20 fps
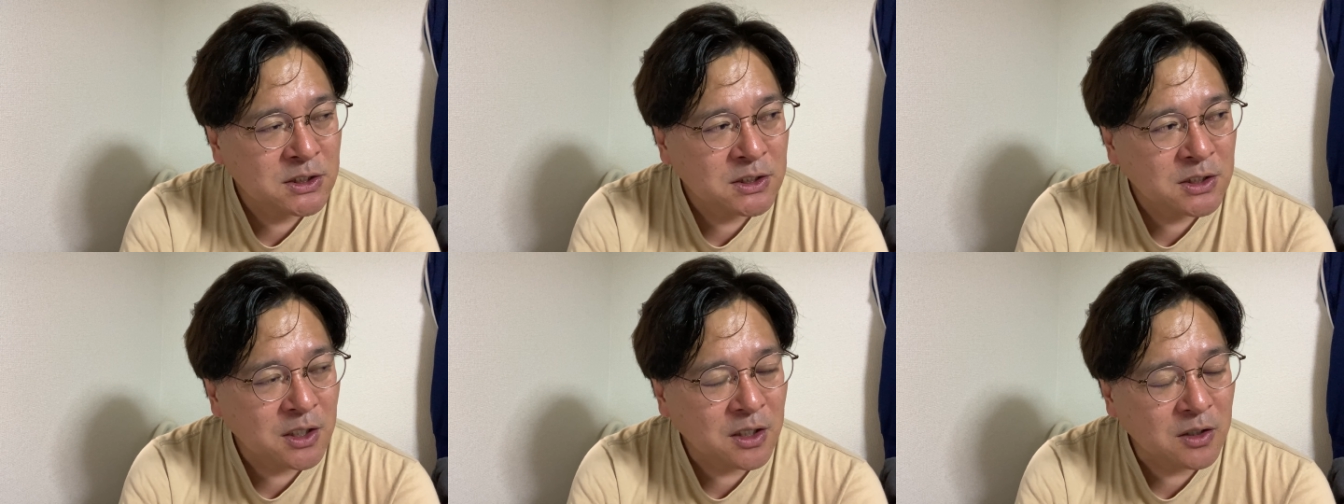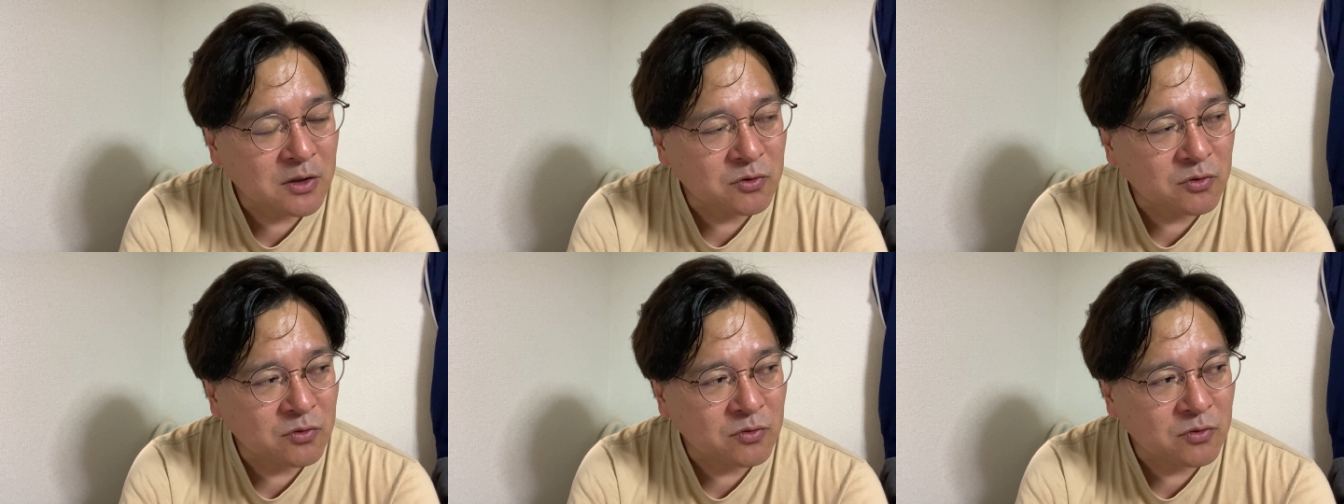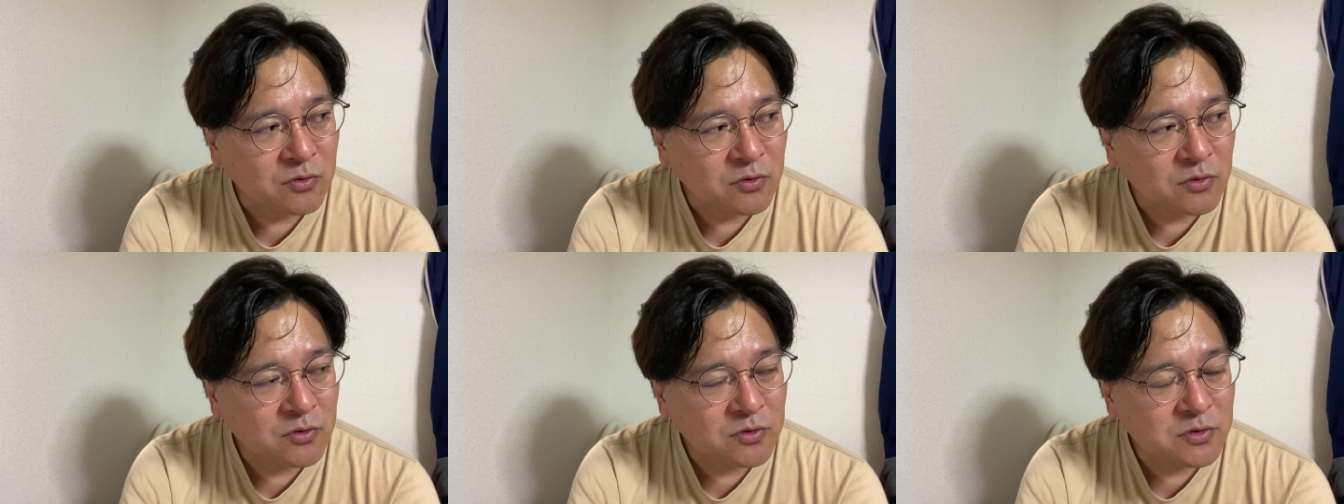あの
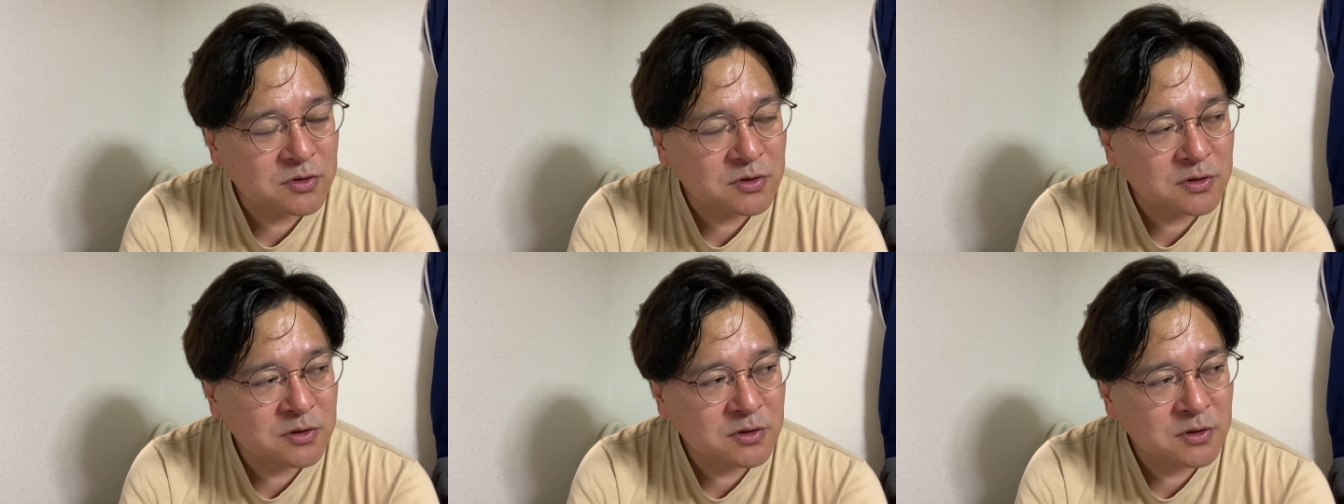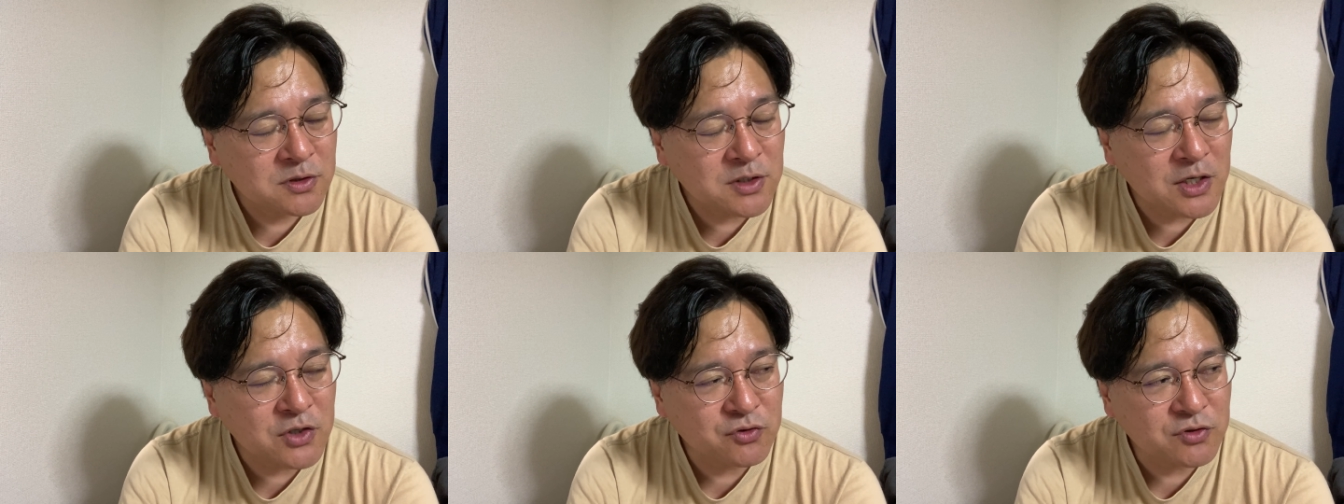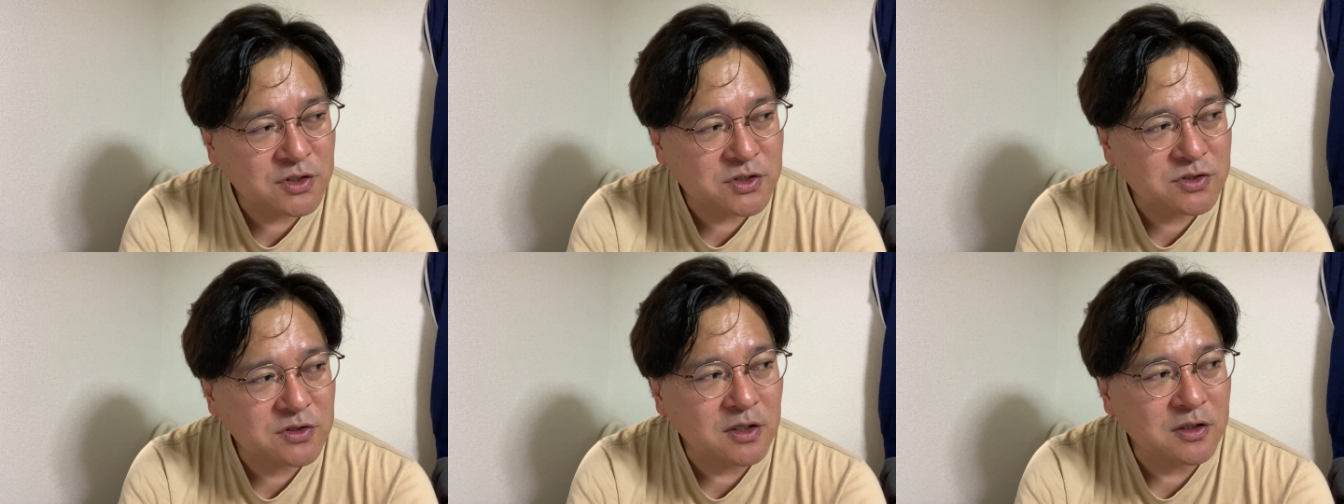樽
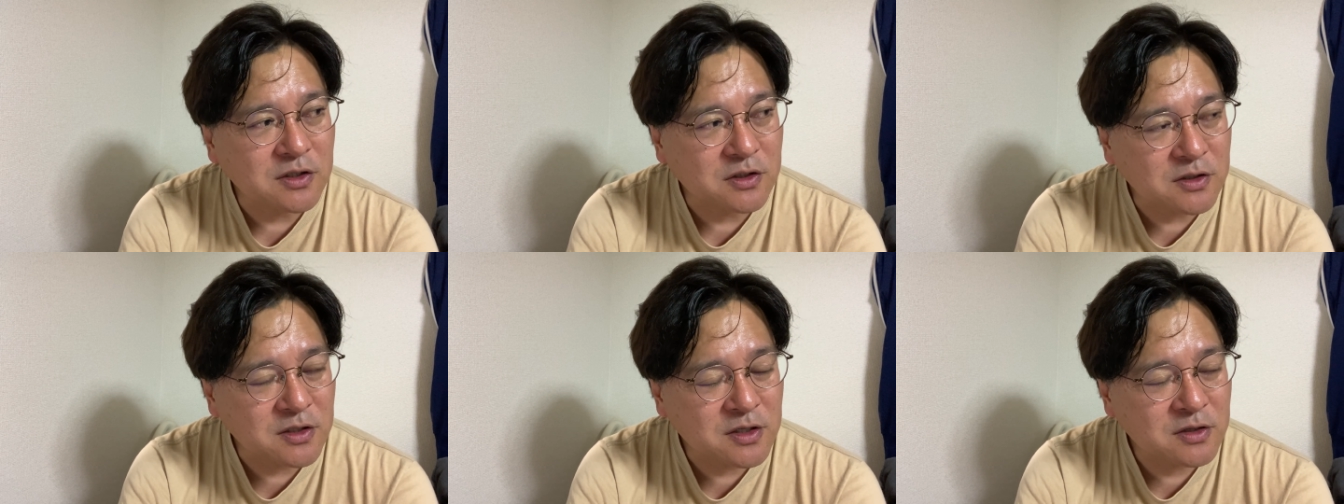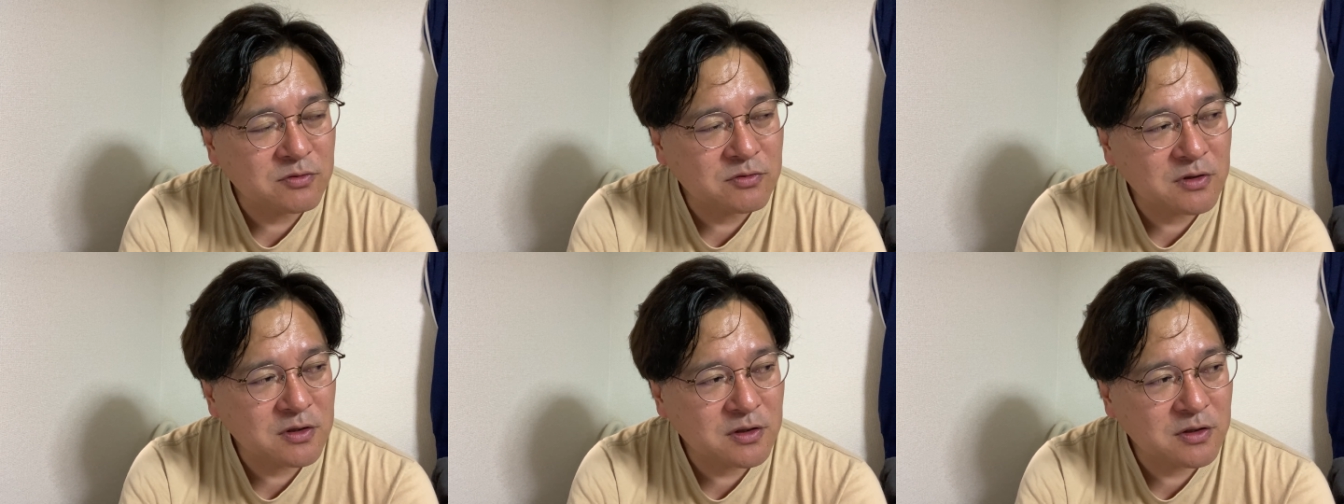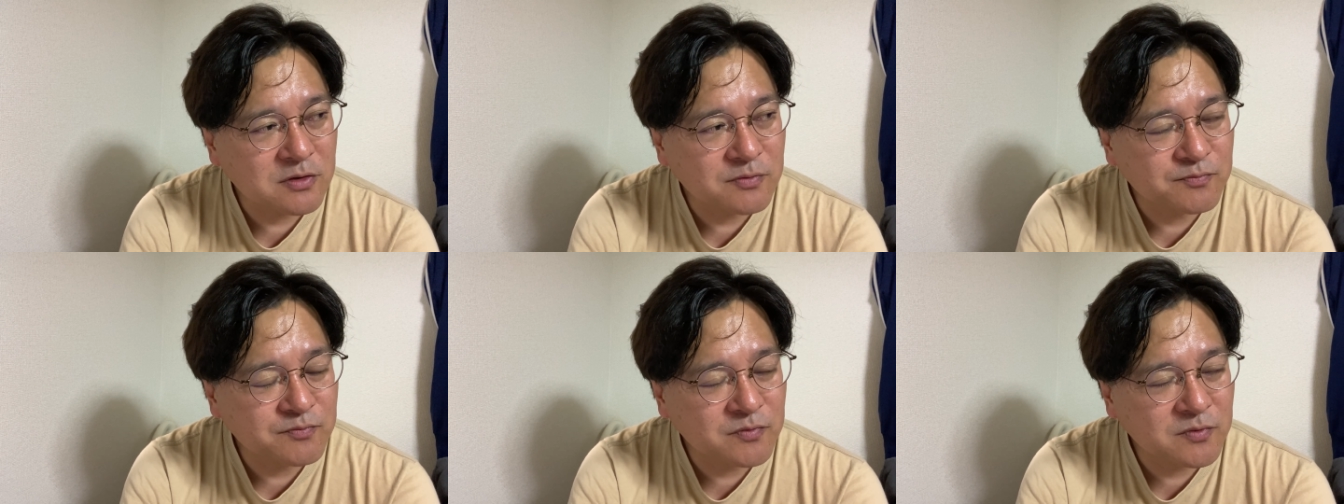につけてねで
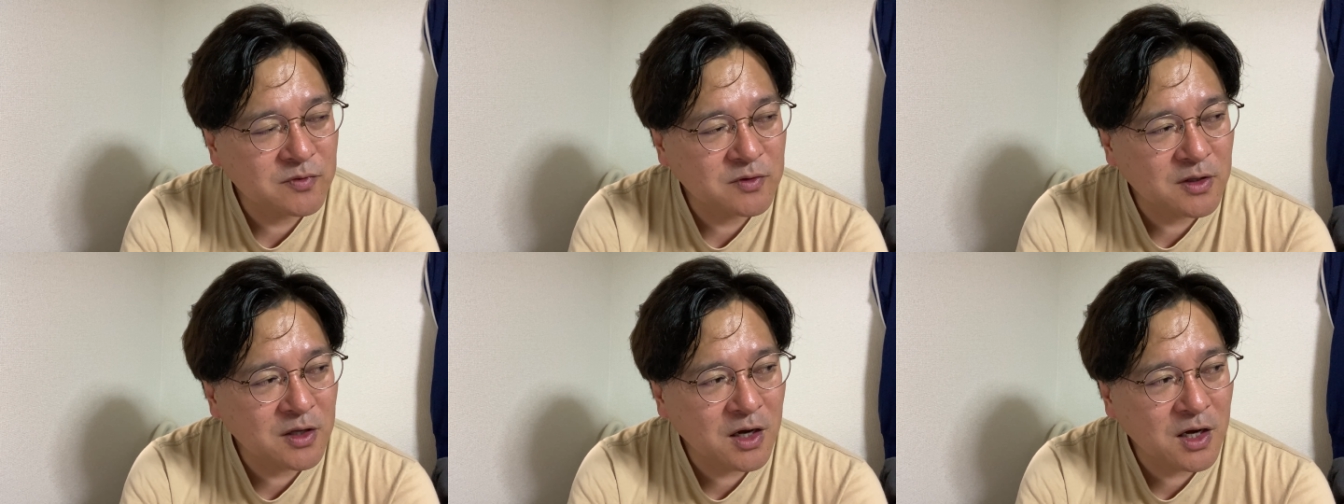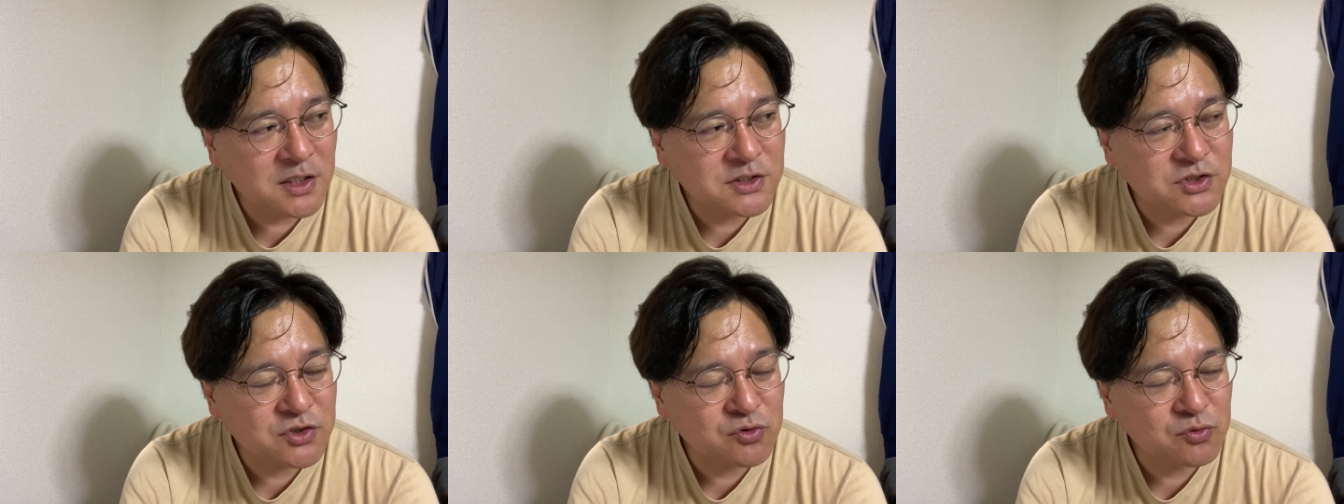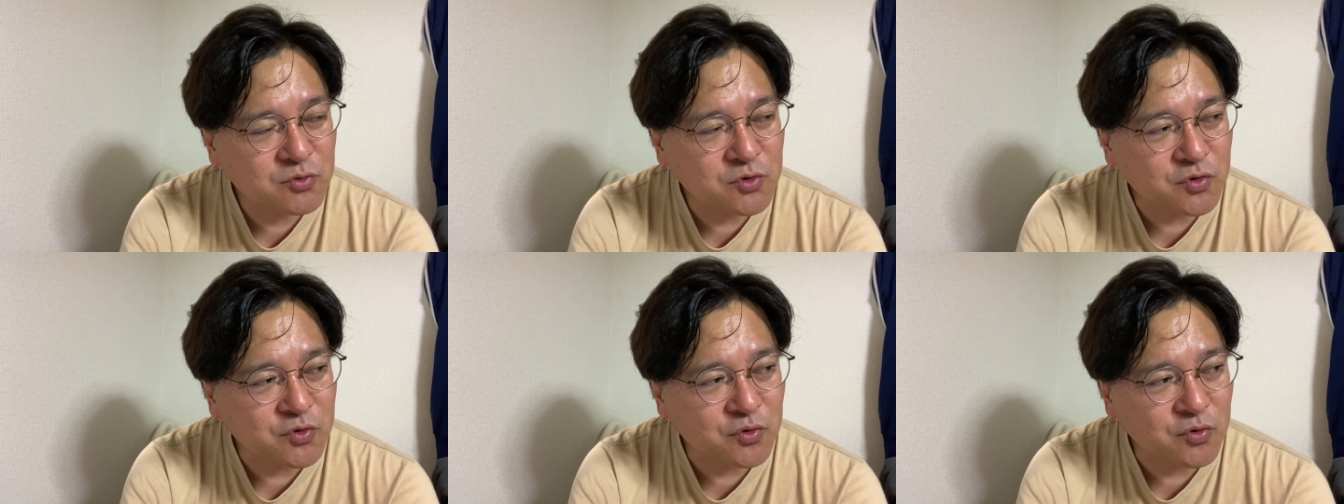味の
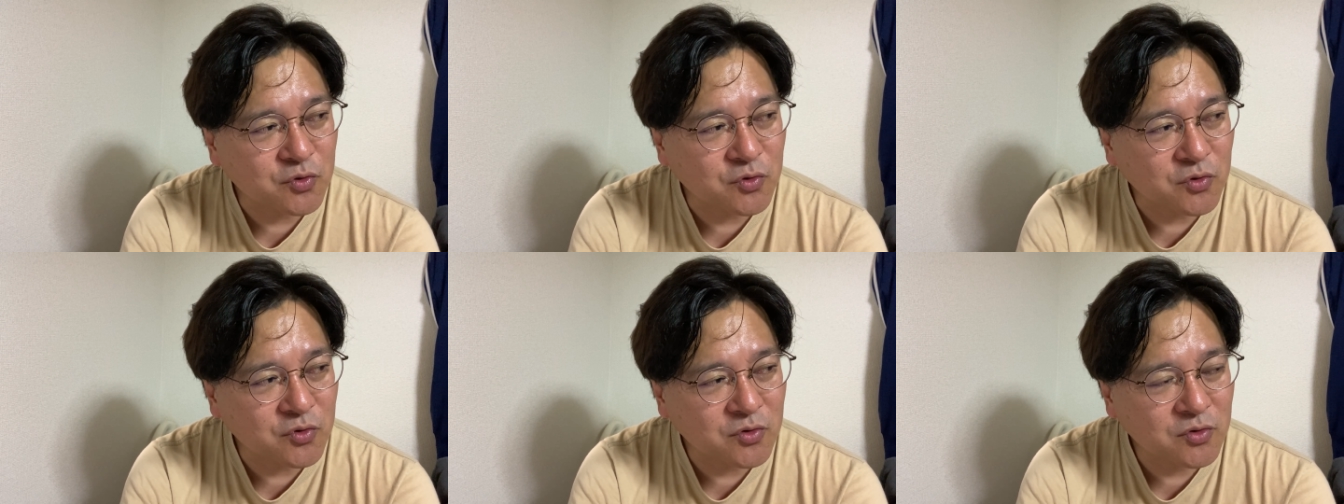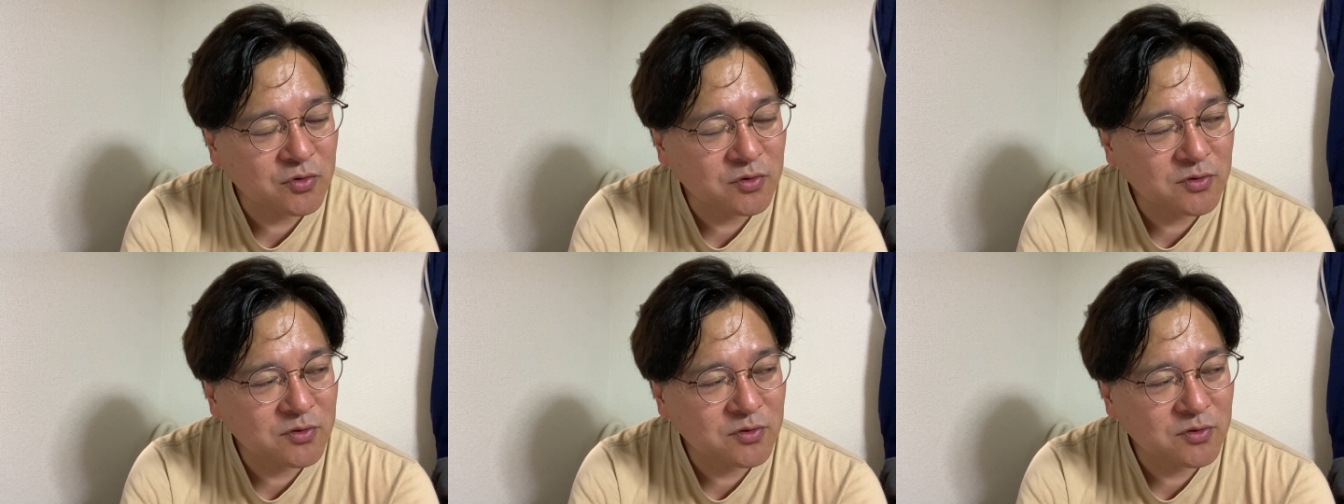素を